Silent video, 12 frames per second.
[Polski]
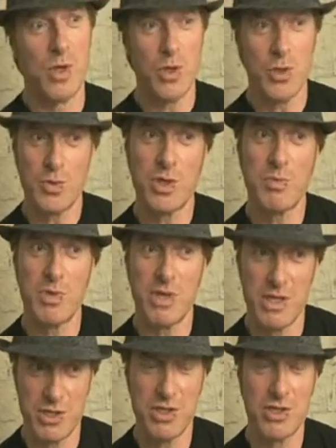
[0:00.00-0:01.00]
No już uczę
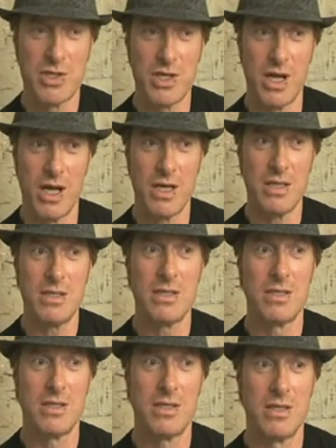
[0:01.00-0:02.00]
ponad 10
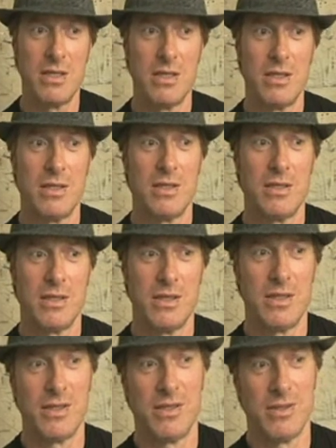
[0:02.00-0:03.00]
lat.
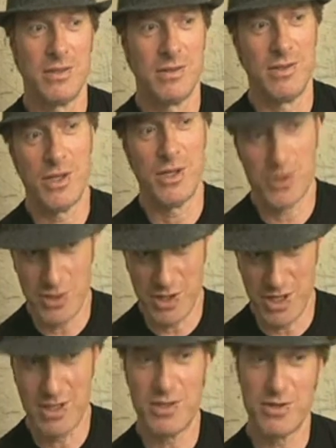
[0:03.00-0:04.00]
E, nie
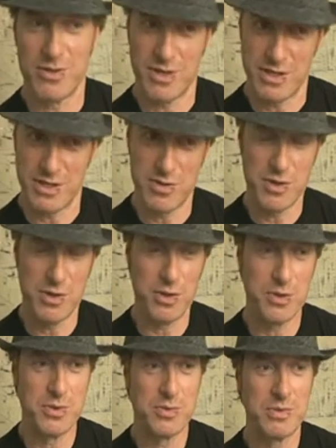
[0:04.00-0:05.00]
codziennie, tylko raz w
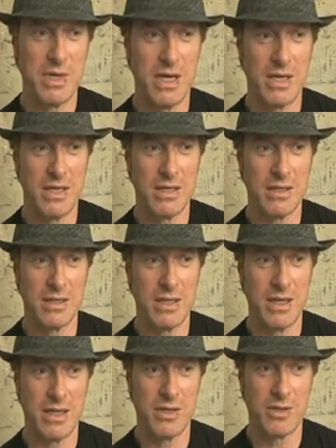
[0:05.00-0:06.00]
tygodniu, ale,
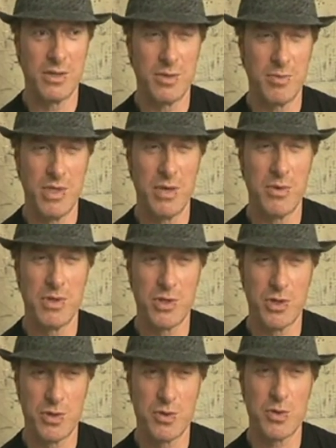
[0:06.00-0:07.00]
ale to mi dało
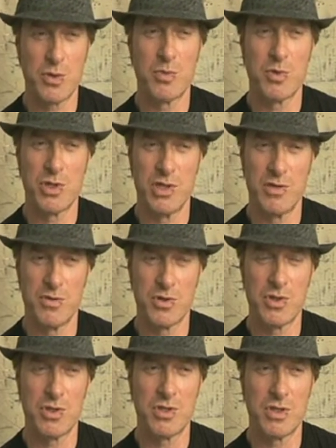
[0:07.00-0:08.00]
też dużą
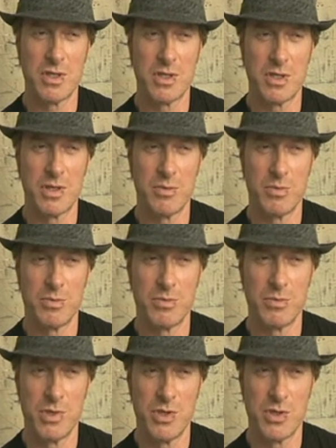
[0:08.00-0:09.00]
możliwość e,
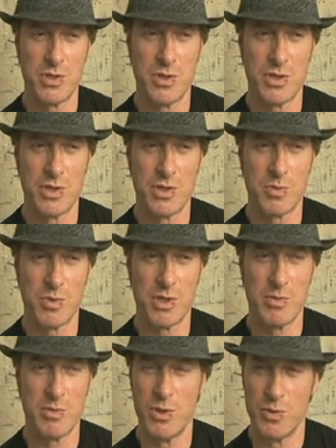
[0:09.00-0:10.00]
być e, z
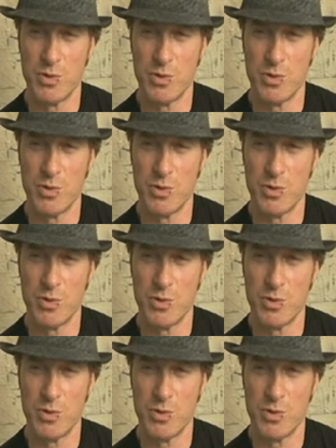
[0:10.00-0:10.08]
młodymi